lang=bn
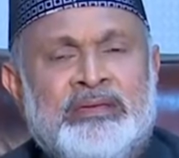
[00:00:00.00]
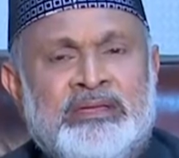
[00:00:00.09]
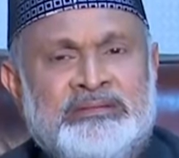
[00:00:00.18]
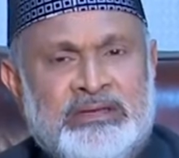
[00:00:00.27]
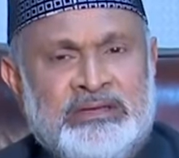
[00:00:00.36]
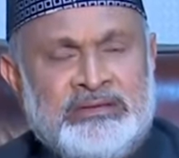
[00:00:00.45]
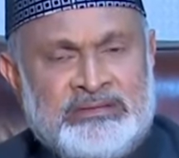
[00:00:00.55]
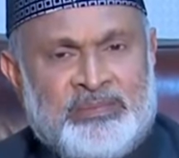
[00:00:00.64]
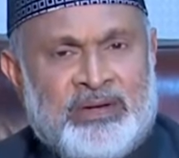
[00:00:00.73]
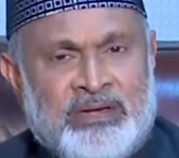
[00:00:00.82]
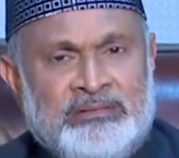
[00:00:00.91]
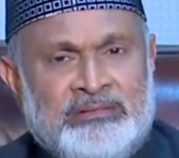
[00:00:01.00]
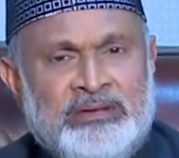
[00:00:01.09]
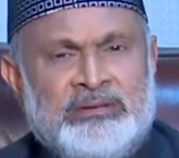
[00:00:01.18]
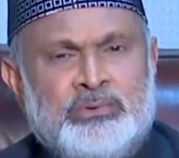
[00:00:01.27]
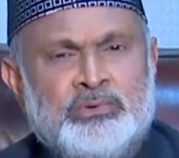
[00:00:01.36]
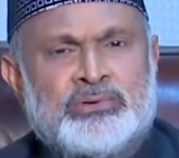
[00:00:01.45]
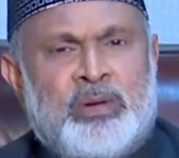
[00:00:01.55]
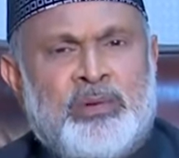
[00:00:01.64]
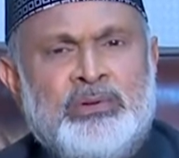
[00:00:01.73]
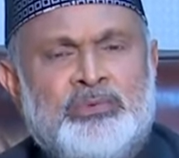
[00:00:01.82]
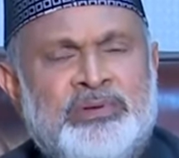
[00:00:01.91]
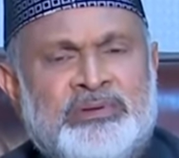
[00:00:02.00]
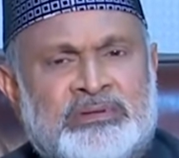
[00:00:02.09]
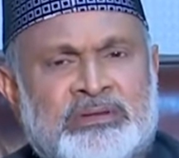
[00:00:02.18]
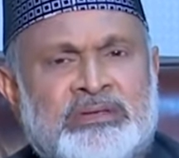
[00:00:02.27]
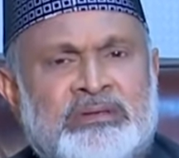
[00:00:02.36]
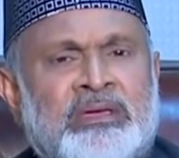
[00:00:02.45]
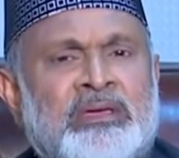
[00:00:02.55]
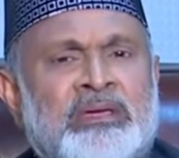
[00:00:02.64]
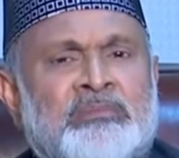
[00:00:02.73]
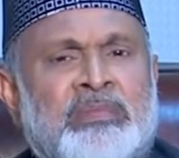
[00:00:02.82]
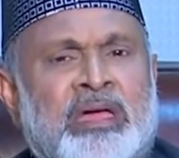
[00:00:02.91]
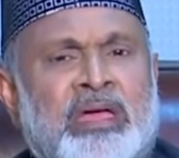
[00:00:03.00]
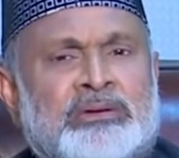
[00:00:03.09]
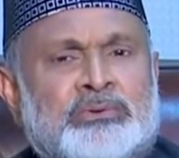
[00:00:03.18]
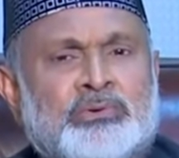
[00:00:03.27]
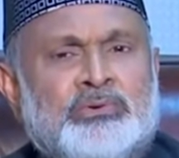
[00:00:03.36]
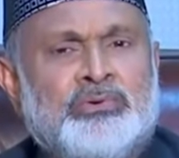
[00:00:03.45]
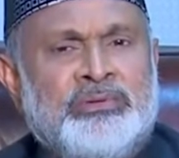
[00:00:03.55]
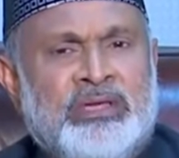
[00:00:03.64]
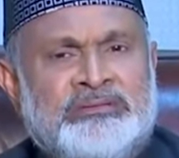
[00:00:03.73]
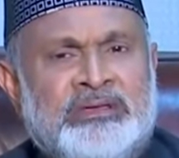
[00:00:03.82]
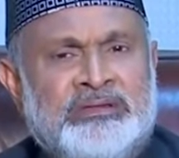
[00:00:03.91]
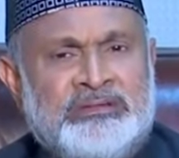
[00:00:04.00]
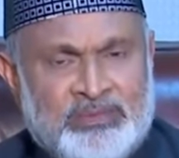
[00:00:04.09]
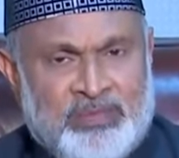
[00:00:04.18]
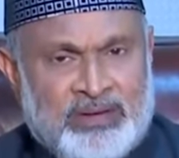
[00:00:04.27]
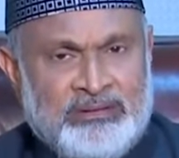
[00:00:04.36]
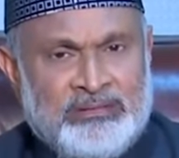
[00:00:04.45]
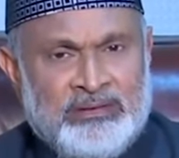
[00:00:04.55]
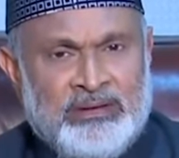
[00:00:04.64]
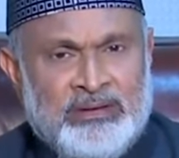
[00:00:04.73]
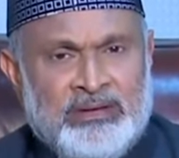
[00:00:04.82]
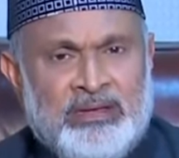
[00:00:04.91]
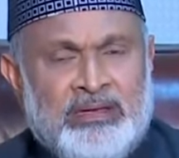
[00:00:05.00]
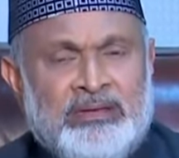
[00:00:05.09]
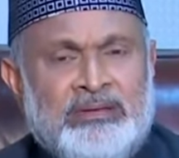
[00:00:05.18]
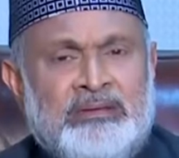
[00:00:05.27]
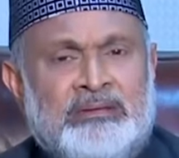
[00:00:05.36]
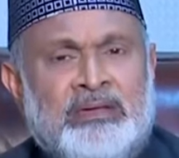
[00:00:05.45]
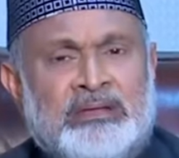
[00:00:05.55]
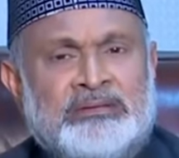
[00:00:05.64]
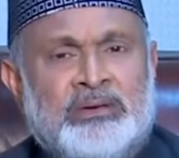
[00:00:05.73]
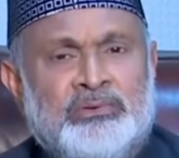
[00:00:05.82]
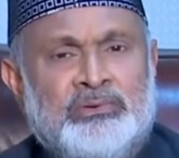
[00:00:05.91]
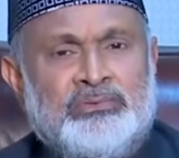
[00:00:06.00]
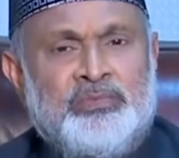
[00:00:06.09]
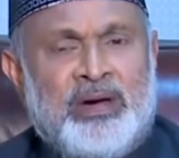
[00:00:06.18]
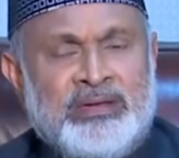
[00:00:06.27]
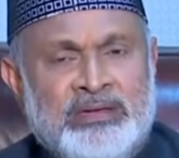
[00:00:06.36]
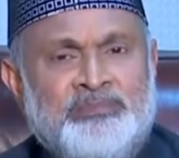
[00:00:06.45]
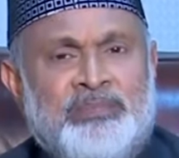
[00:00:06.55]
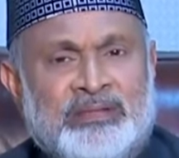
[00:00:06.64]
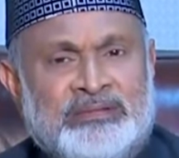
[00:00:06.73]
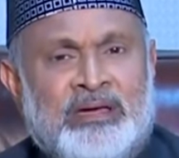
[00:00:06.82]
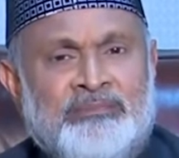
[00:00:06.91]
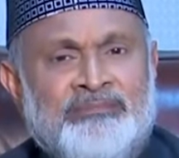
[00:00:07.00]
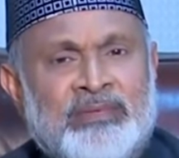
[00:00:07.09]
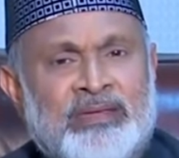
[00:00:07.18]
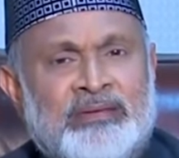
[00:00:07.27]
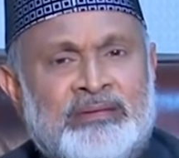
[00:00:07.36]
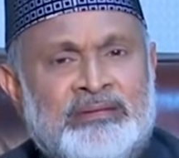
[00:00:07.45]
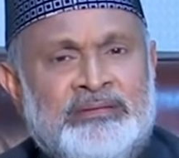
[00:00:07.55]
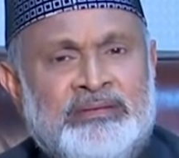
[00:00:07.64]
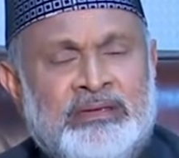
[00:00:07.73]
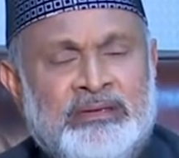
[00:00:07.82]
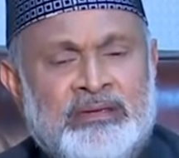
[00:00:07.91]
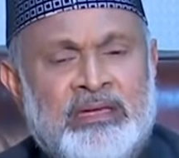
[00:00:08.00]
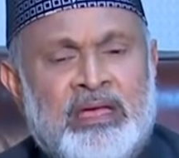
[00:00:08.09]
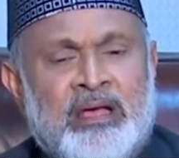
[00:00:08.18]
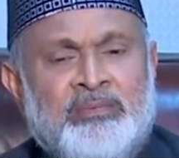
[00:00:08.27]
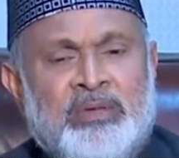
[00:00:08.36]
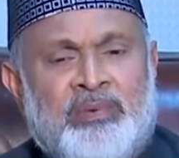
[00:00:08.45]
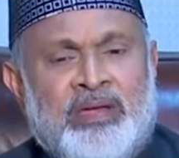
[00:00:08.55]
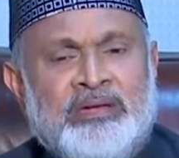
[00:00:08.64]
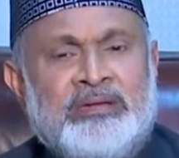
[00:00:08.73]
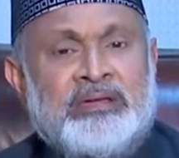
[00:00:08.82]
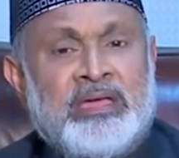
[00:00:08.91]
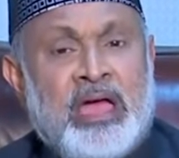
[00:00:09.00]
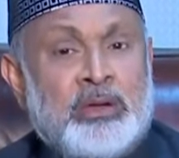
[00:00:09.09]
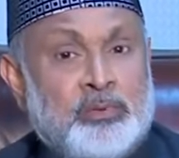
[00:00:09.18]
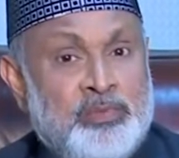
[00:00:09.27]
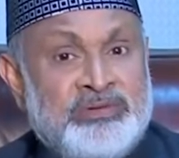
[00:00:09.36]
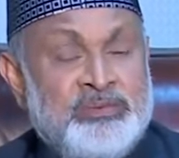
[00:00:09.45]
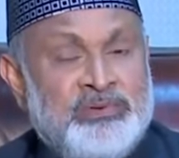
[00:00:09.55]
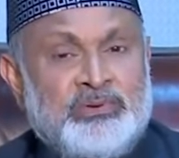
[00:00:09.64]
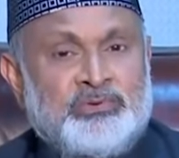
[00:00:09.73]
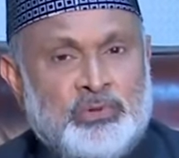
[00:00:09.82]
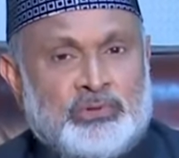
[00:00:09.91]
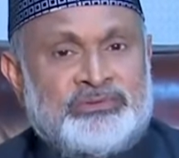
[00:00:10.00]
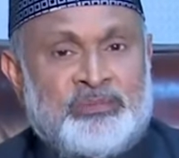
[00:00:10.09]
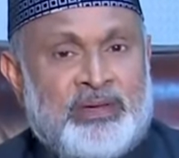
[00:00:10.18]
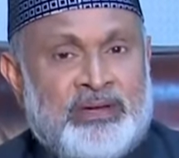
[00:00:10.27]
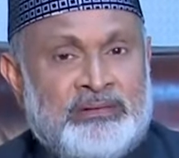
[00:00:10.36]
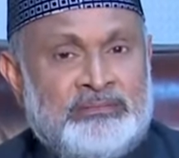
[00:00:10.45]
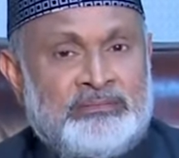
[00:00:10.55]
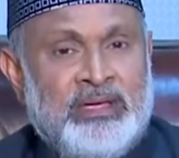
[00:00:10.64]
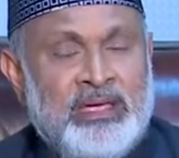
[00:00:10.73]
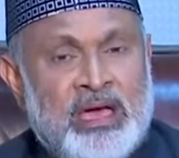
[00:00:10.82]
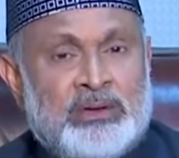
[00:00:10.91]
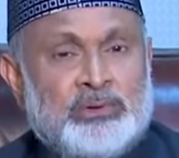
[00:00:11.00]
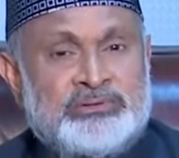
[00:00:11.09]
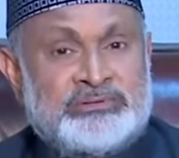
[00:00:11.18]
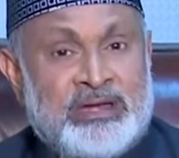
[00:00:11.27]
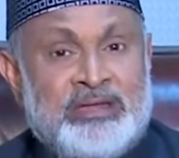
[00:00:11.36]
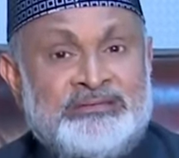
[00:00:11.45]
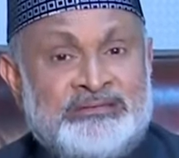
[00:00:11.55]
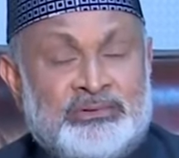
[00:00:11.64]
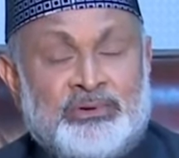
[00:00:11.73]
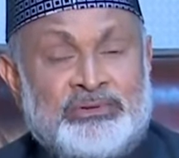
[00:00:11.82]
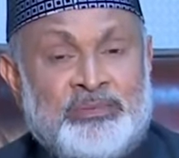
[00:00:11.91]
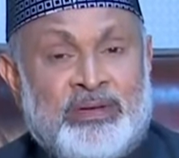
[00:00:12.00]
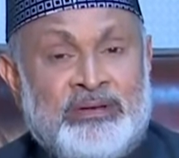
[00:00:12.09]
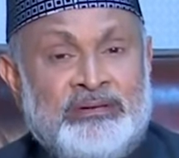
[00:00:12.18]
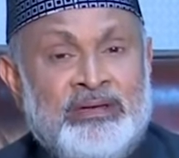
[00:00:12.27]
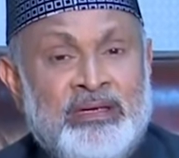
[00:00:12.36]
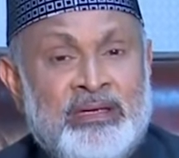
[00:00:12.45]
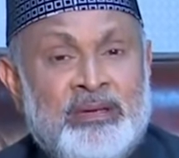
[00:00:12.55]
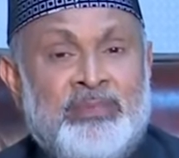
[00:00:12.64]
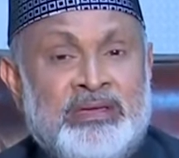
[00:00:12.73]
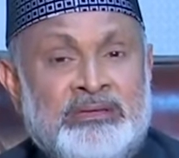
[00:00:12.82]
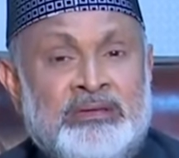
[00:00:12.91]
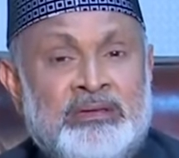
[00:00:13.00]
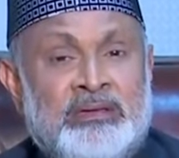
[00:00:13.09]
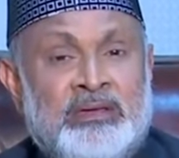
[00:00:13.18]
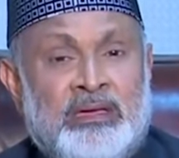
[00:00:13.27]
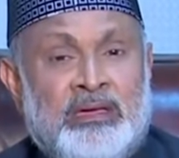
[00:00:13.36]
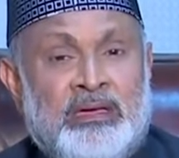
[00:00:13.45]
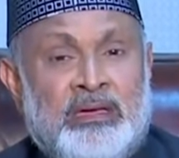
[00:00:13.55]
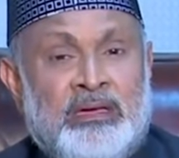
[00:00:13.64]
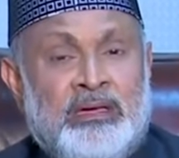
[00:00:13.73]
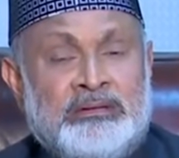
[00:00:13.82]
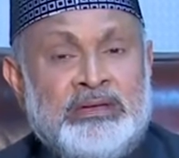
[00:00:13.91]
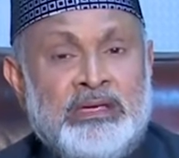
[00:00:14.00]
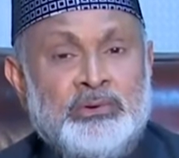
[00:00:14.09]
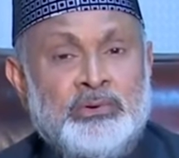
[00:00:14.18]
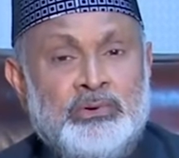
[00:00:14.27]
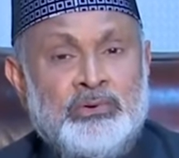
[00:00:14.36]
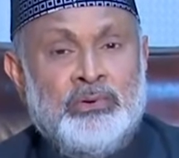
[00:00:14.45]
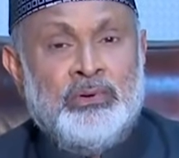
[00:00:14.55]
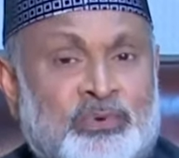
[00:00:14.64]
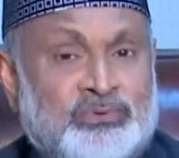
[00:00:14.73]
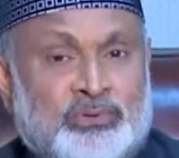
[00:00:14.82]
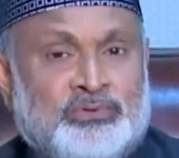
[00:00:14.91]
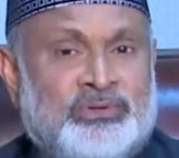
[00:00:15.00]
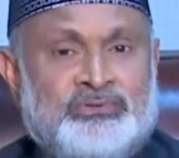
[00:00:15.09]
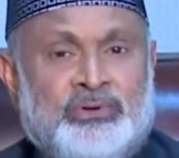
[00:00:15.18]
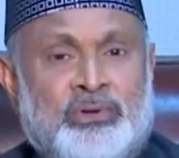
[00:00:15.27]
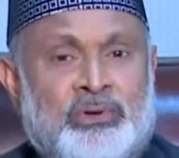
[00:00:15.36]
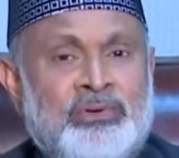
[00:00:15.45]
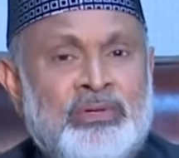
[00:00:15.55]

ই দিয়ে নিতে পারেন একটু সামান্য ফিটকিরি বা এক টুকরো ইয়ে দিয়ে নিতে পারেন এই কাঁচা হলুদ বা নিম পাতা দিয়ে আপনি পানিটাকে আরও বেশি বিশুদ্ধ করতে পারেন আরও স্টেলাইজ করতে পারেন মানে ডেঙ্গু প্রতিরোধের জন্য